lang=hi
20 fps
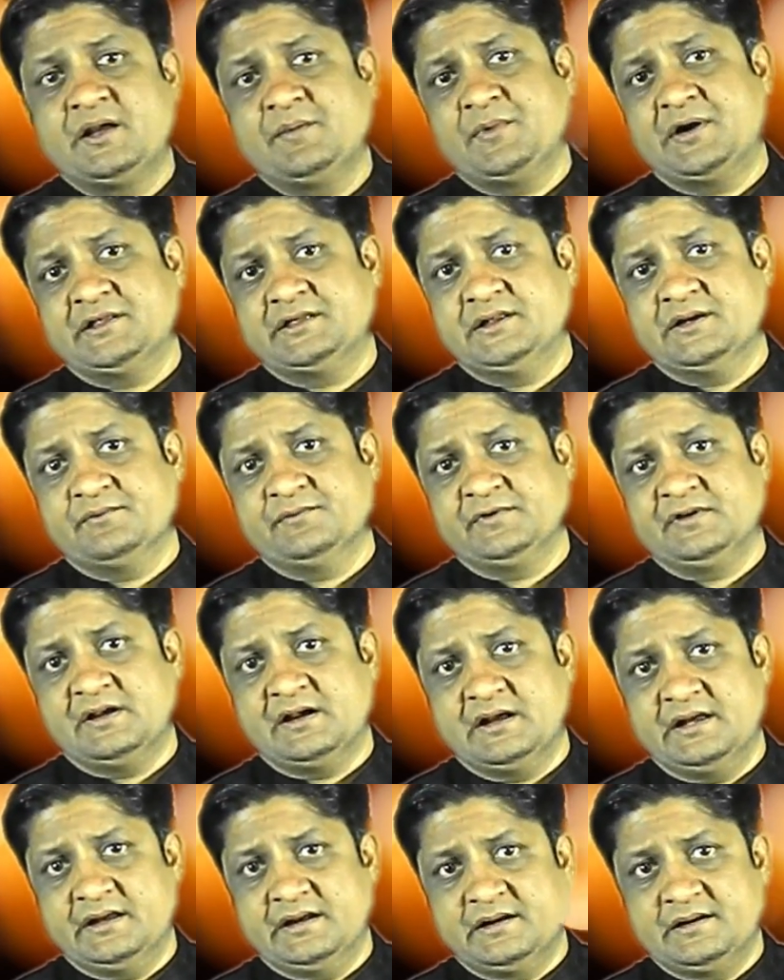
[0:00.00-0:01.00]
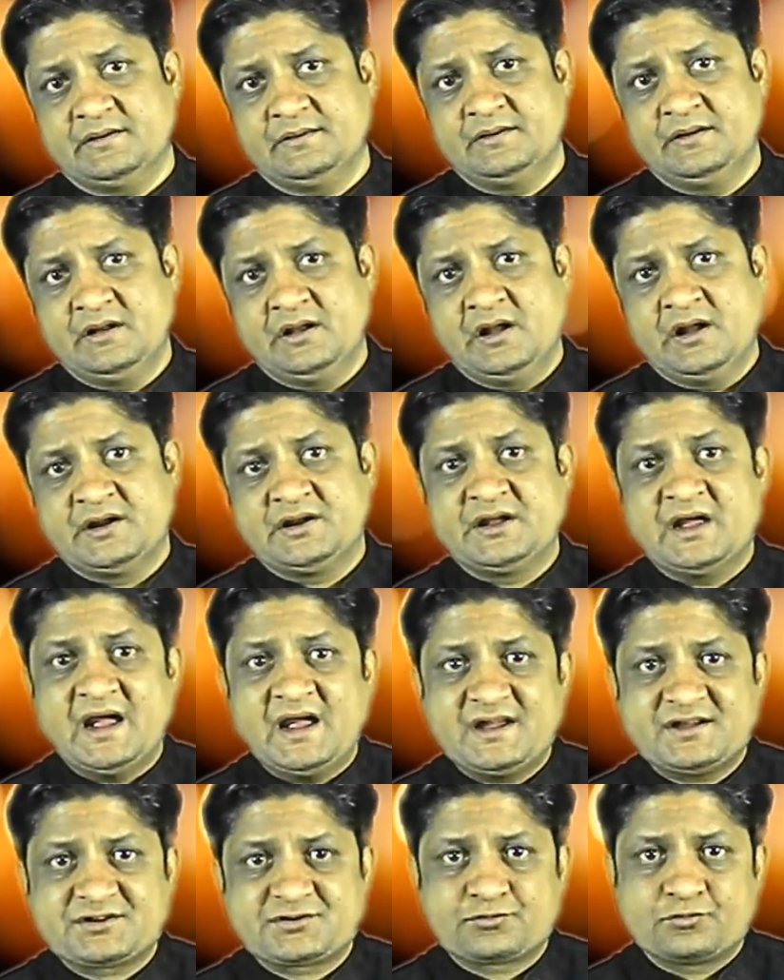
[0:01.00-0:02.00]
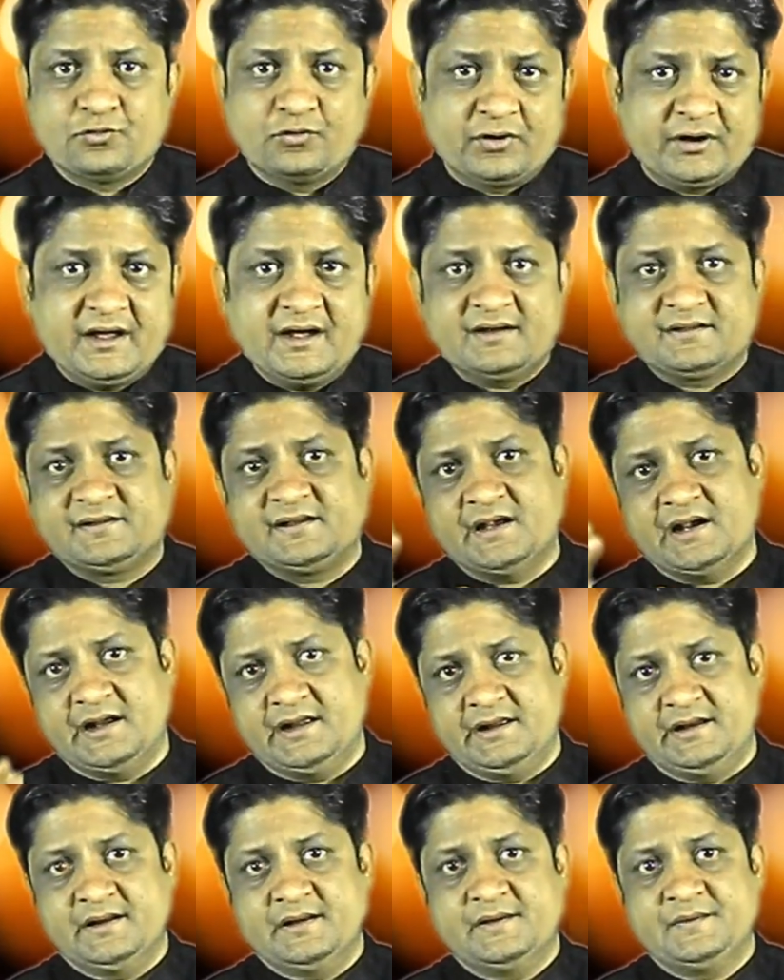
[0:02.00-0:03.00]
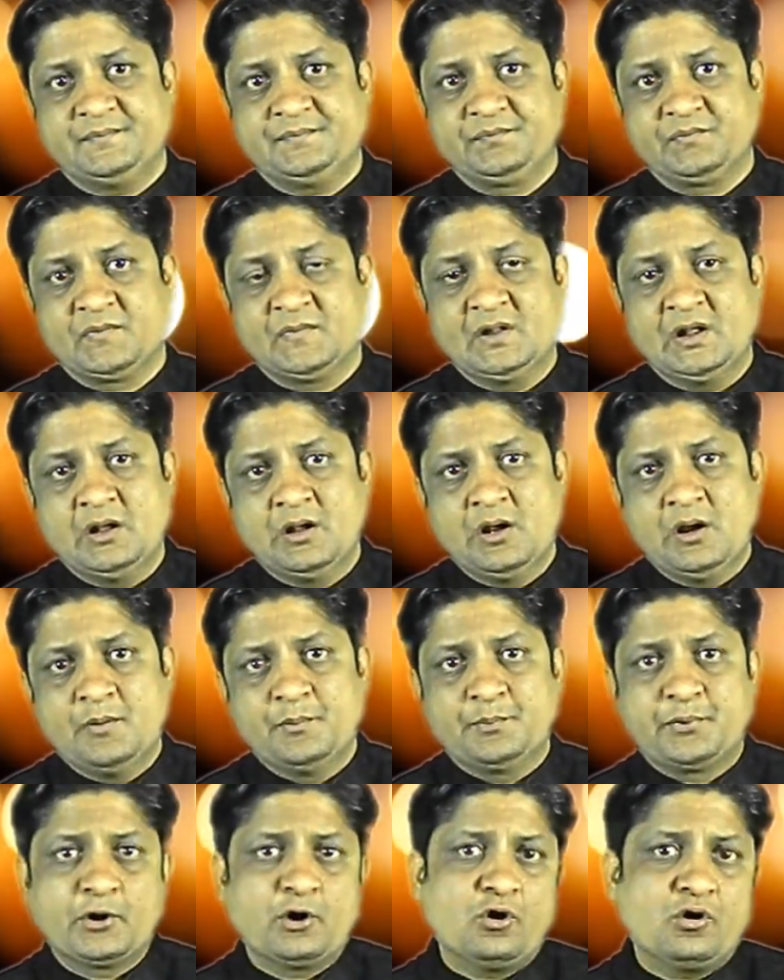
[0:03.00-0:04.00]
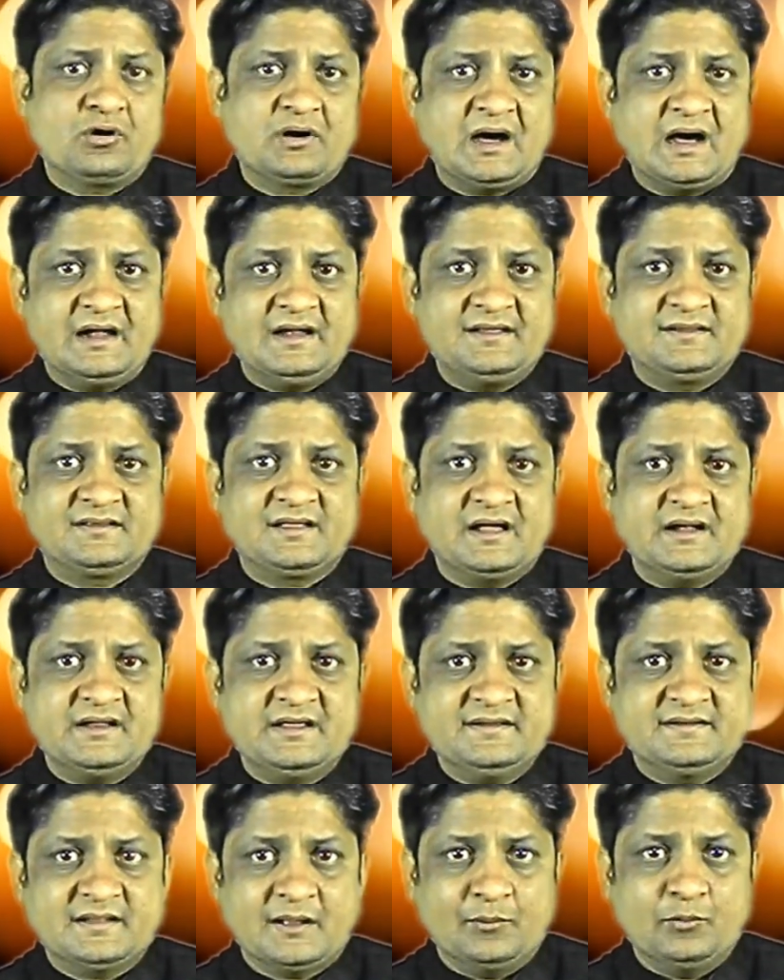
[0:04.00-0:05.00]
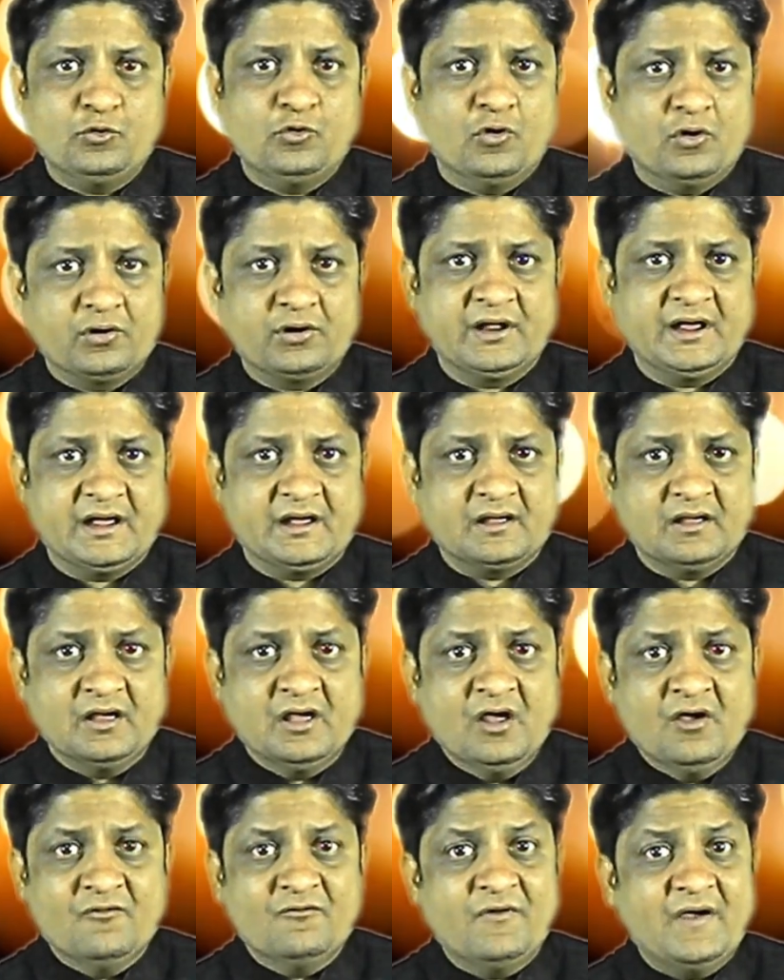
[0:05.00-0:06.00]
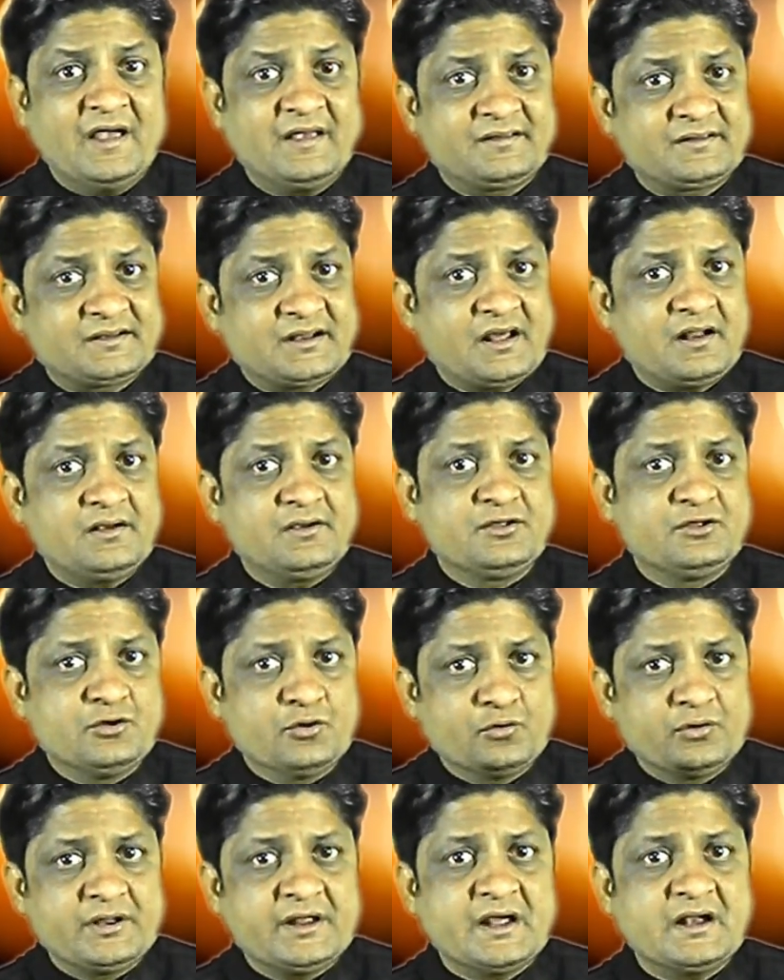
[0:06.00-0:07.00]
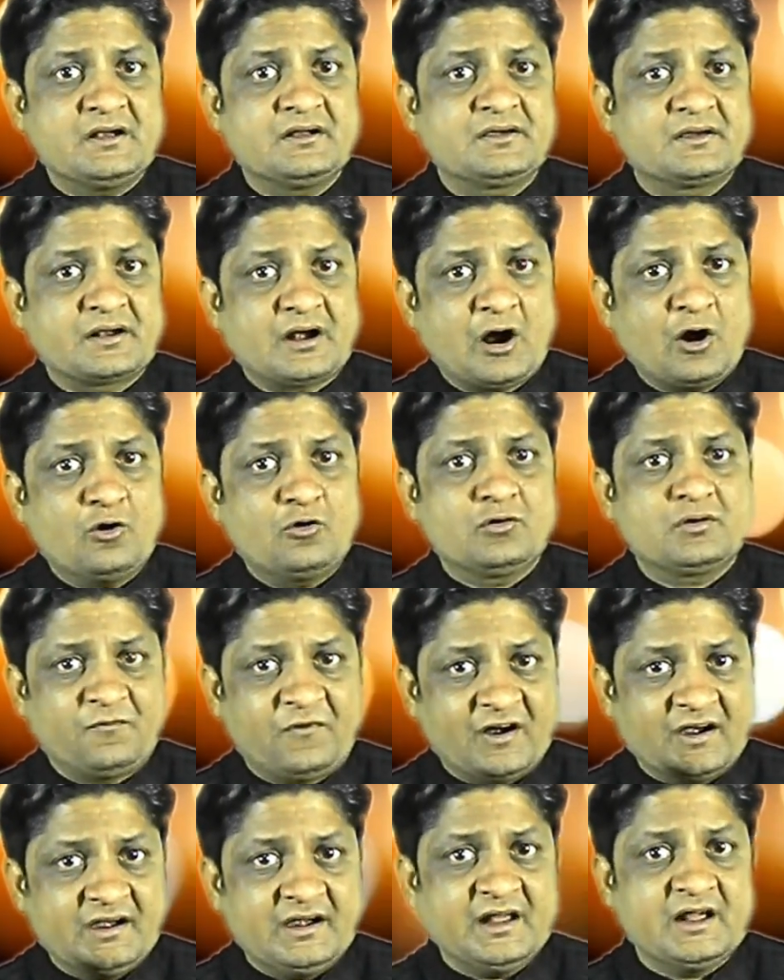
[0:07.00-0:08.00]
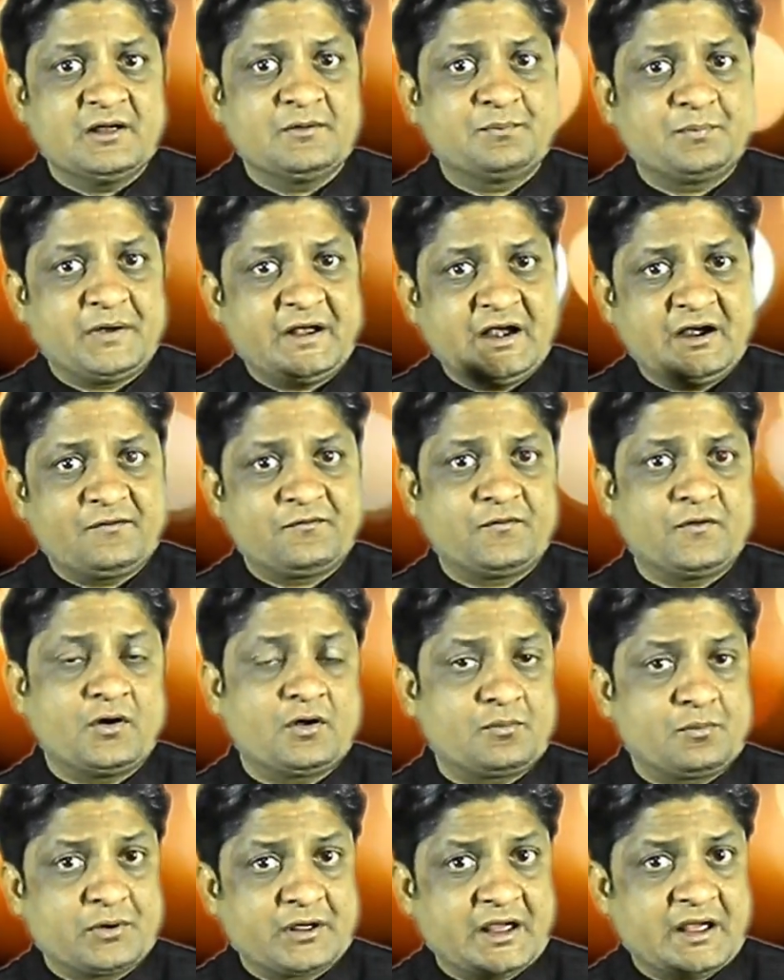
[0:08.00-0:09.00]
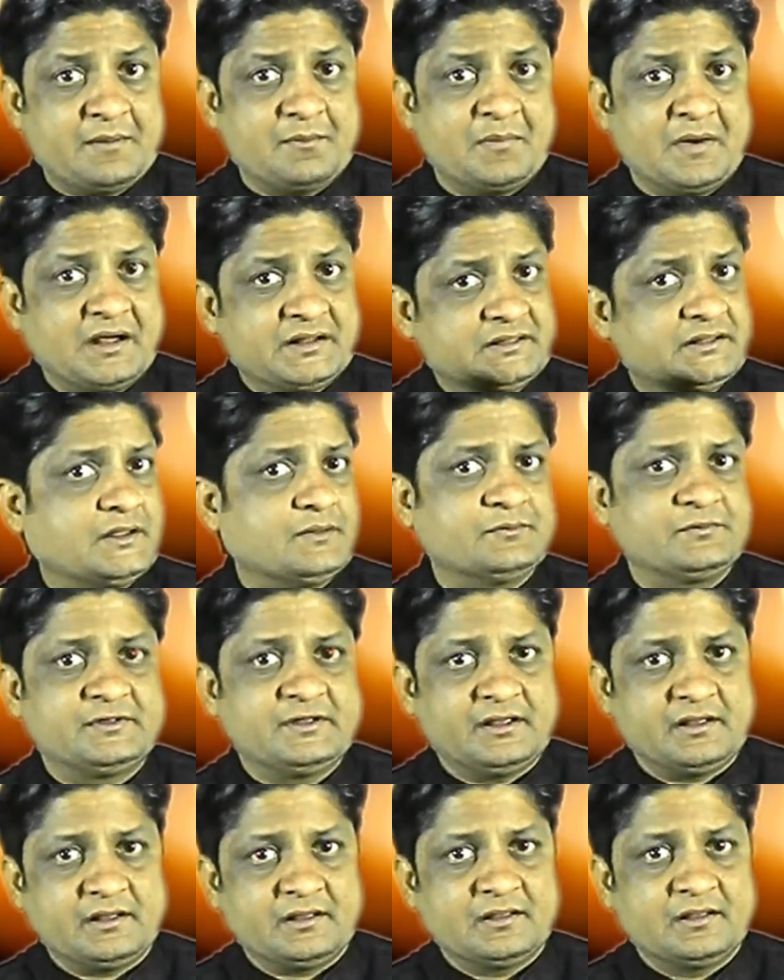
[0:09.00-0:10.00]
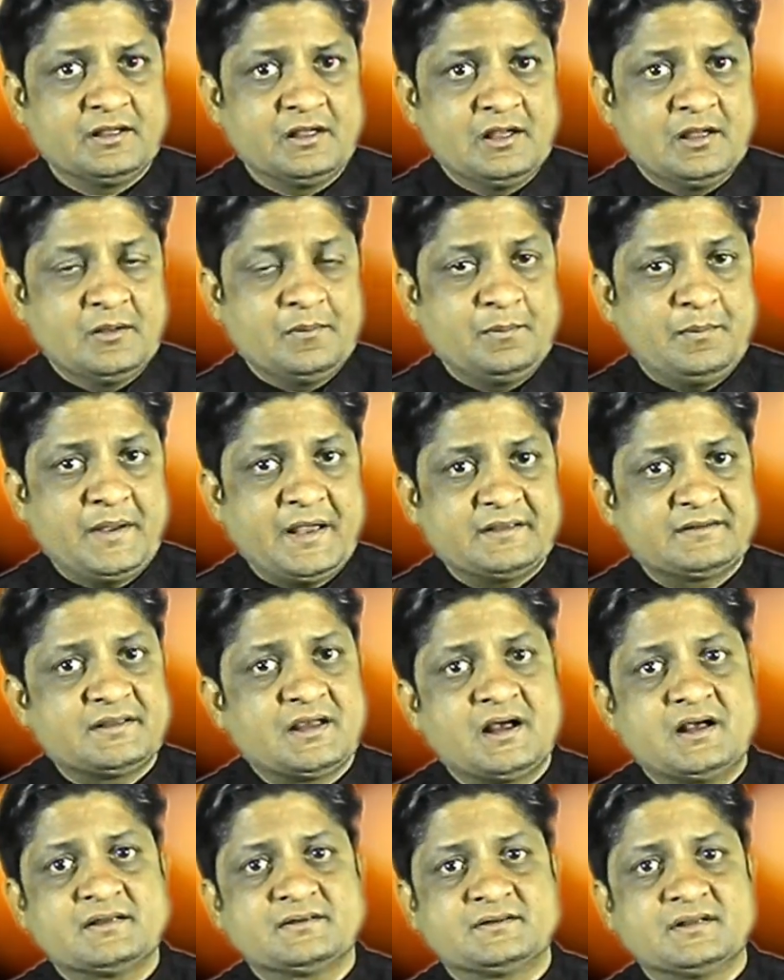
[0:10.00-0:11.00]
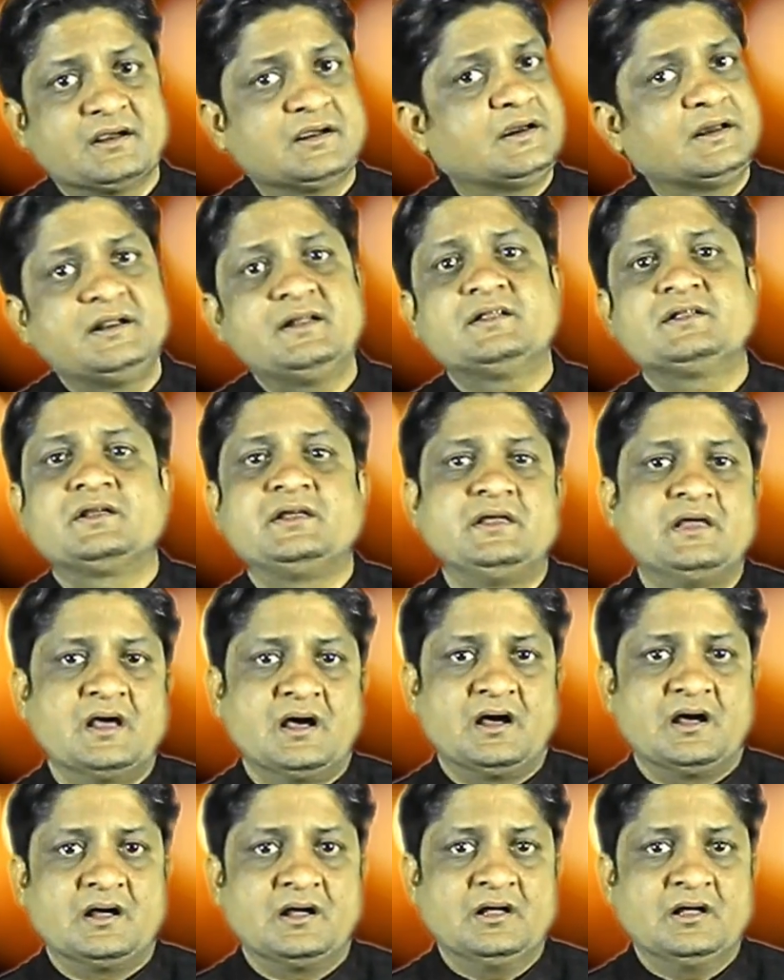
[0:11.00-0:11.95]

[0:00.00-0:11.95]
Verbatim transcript: के माध्यम से आया कैश कुरियर से आया प्रो खालिस्तानी समूहों ने वेस्टर्न यूनियन क्राउड फंडिंग प्लेटफॉर्म के माध्यम से पैसा संकलित किया